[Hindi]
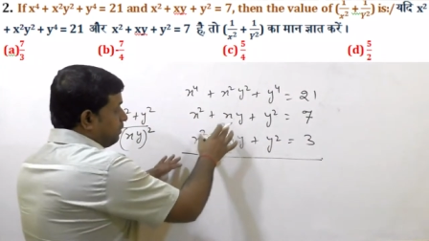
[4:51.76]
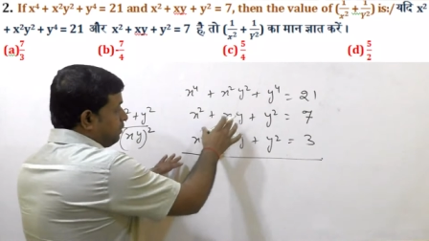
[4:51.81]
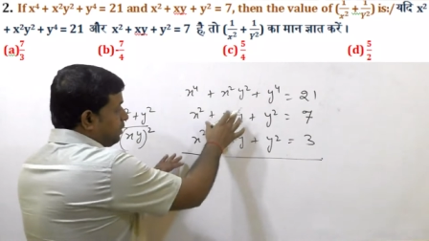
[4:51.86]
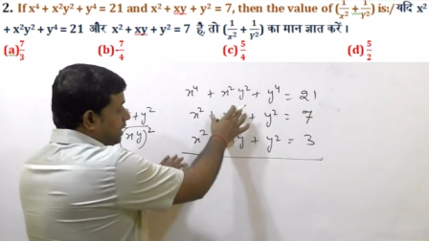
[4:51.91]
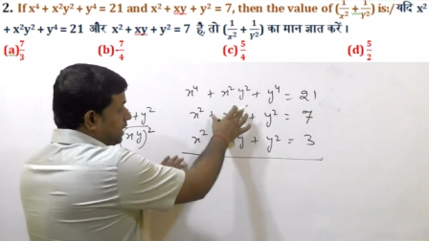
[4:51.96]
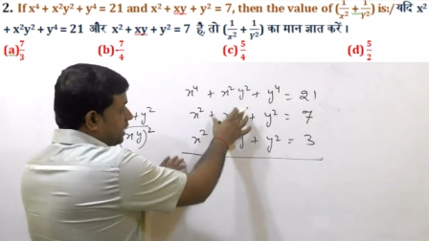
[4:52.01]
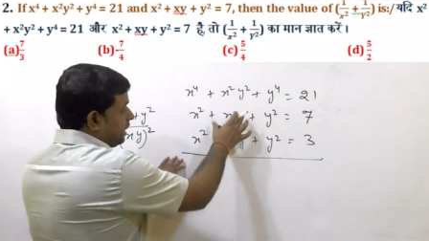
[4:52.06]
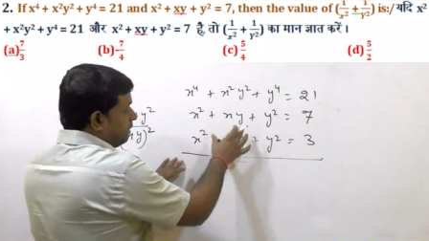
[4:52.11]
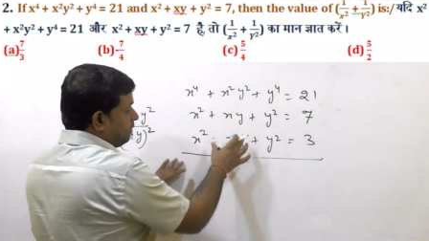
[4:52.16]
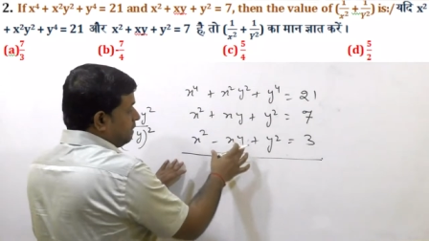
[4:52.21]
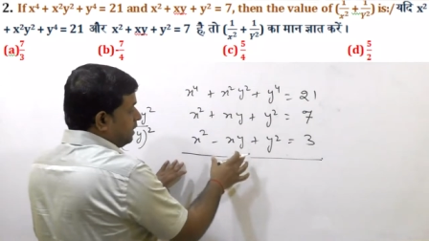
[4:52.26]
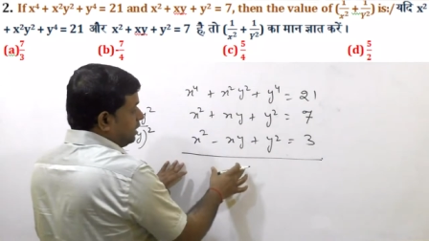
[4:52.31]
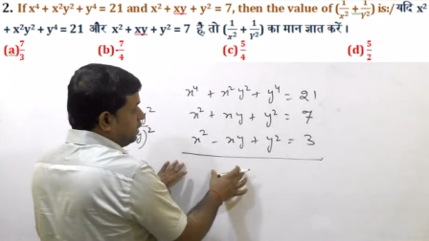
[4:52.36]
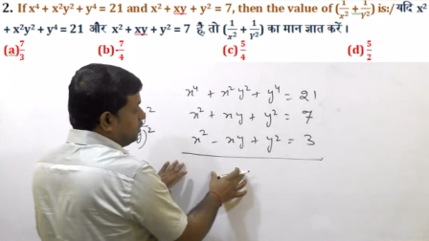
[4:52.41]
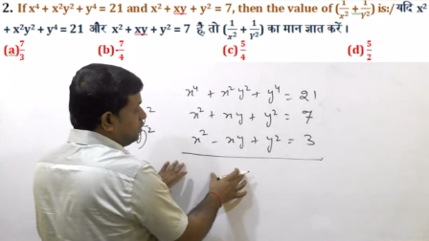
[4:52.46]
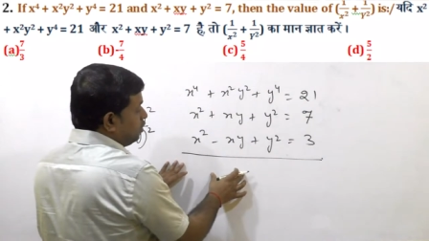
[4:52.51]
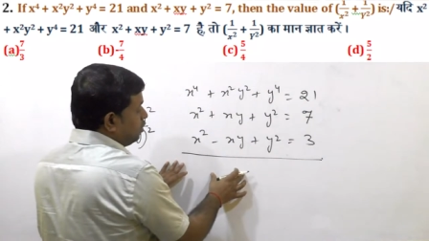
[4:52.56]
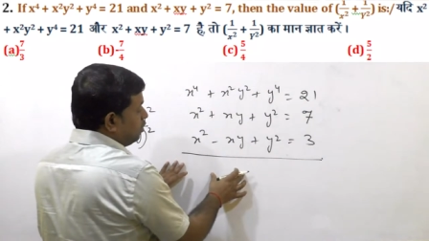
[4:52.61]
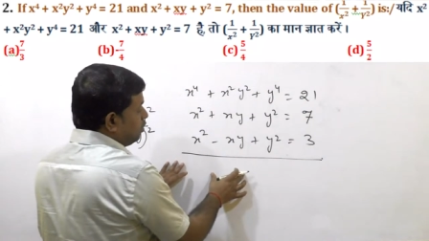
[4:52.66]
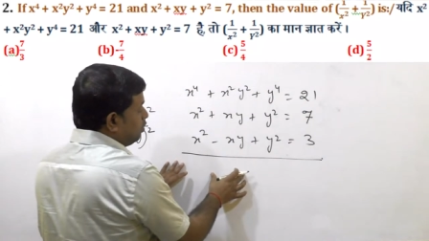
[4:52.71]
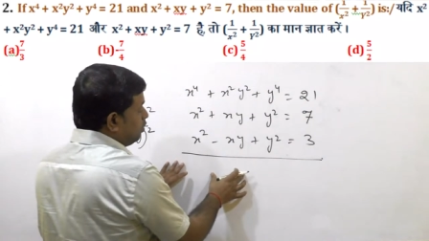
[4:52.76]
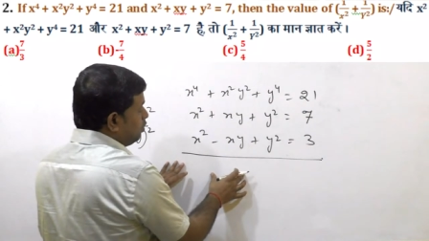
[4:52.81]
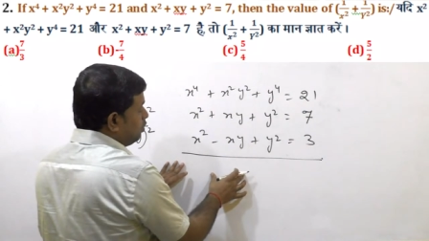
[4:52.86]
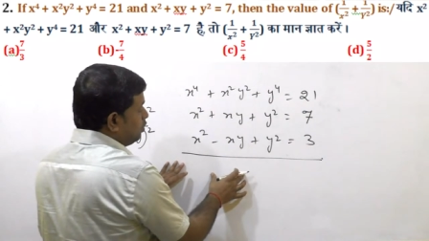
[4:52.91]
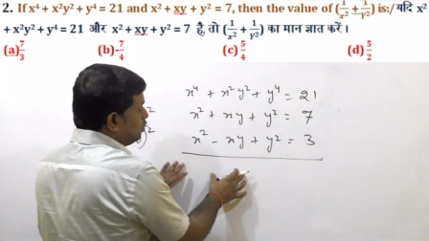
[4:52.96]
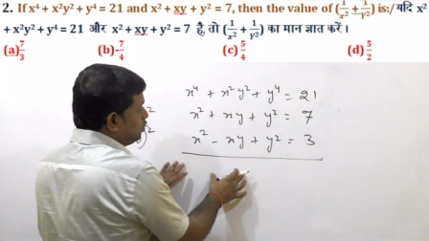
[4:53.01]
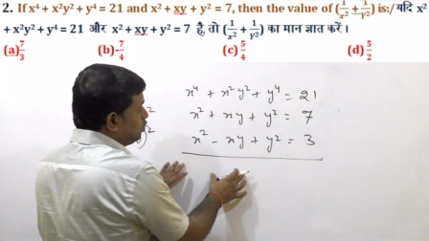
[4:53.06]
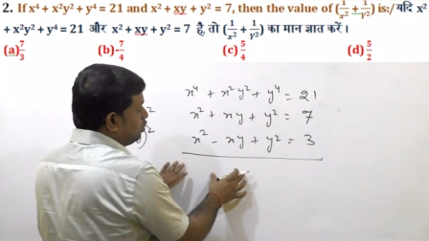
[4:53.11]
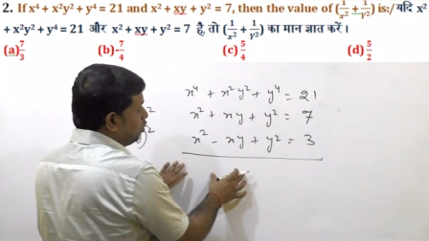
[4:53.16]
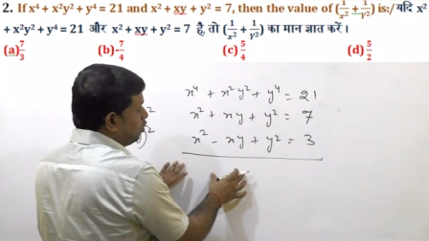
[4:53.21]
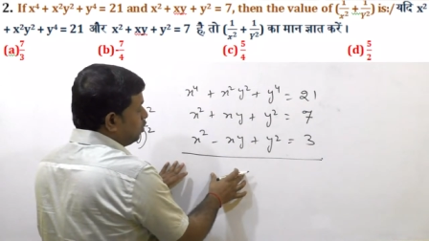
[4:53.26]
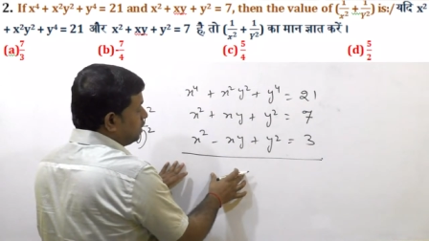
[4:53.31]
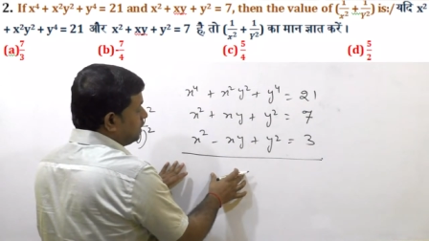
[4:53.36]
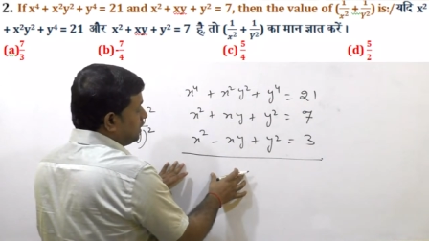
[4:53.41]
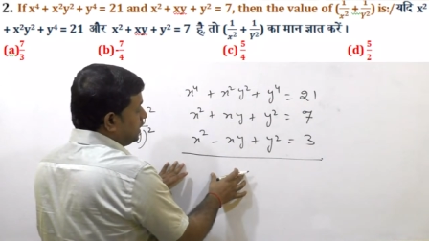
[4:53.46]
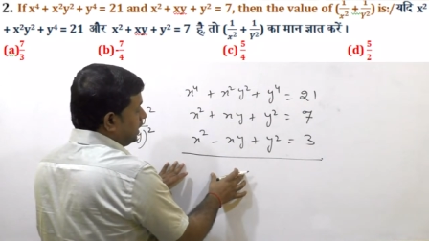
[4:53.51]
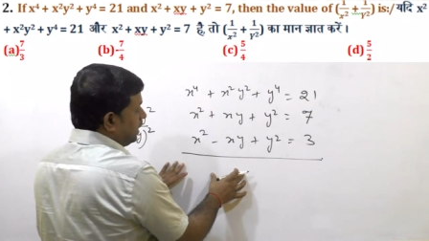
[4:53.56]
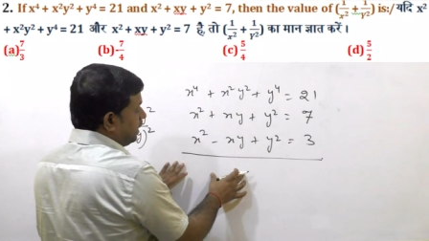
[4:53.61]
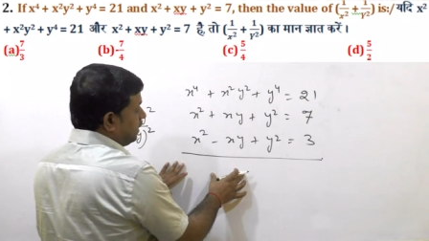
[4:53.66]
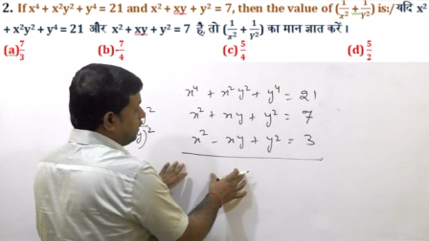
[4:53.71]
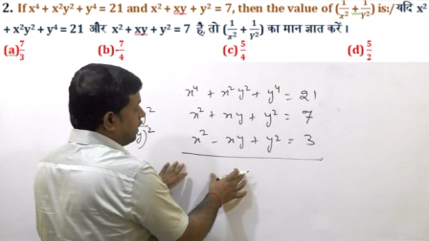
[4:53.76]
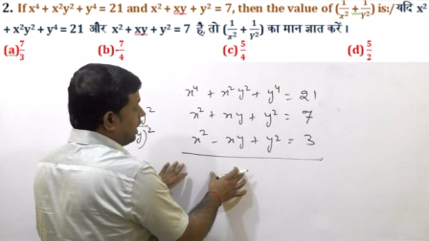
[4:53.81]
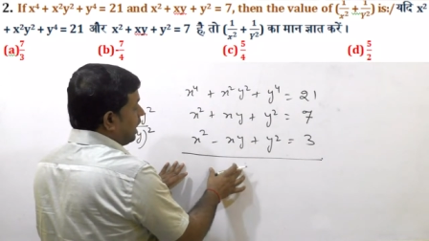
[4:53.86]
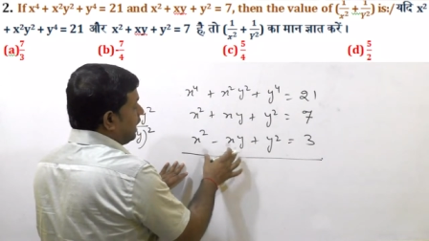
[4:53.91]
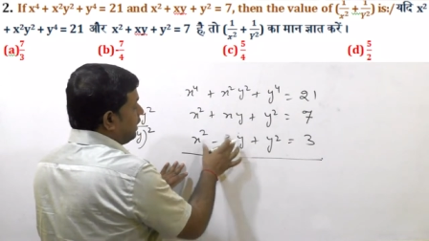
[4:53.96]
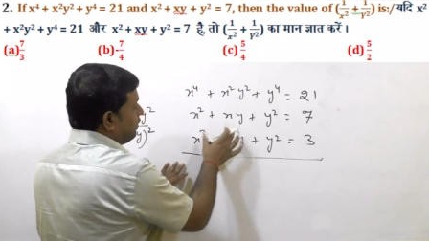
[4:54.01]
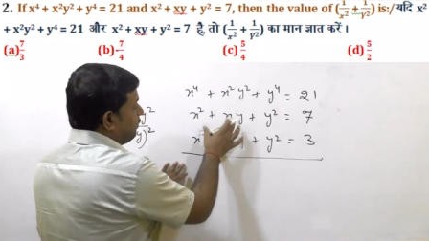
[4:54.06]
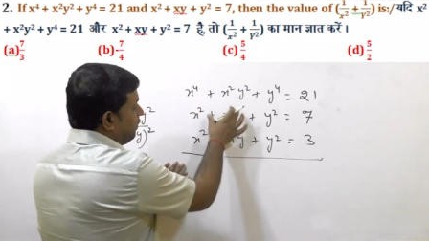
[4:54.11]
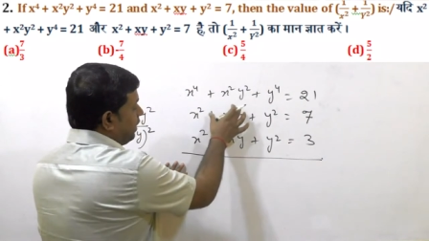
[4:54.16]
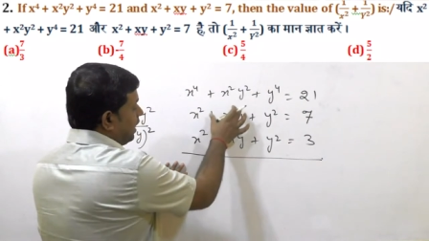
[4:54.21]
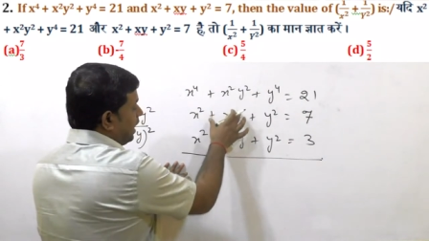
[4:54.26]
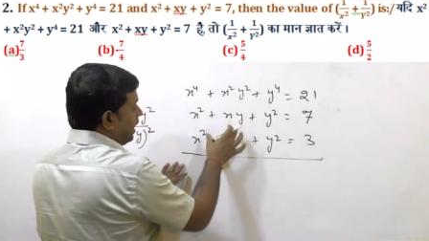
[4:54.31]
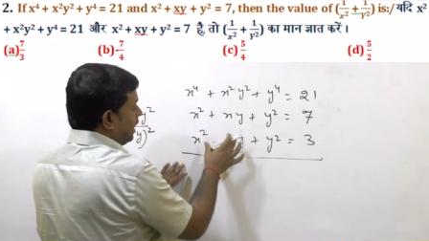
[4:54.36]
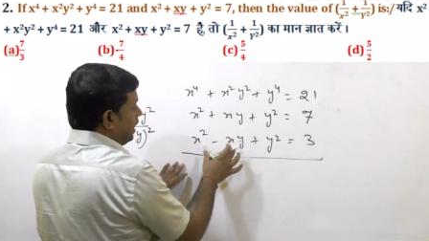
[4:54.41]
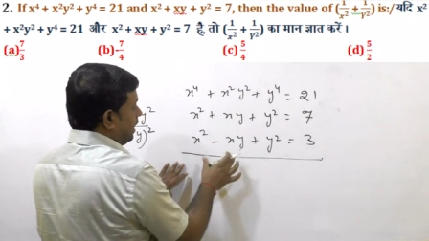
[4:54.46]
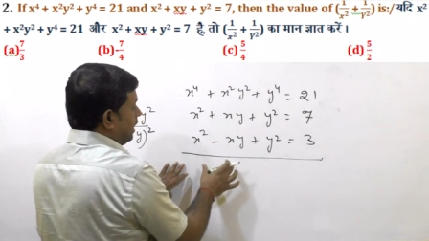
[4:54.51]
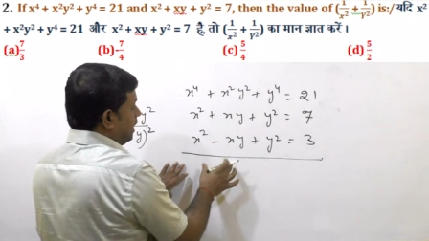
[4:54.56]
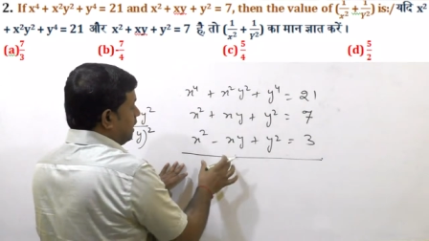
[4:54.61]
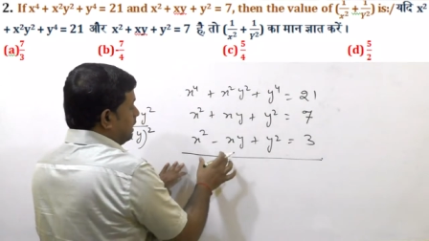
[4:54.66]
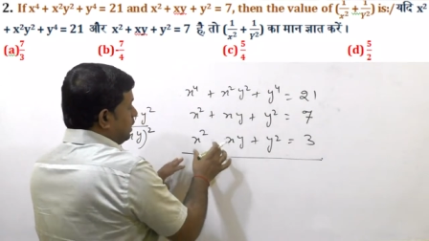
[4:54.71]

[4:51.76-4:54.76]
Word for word: अभी हम इन दोनों को जोड़ दें हाल फिलहाल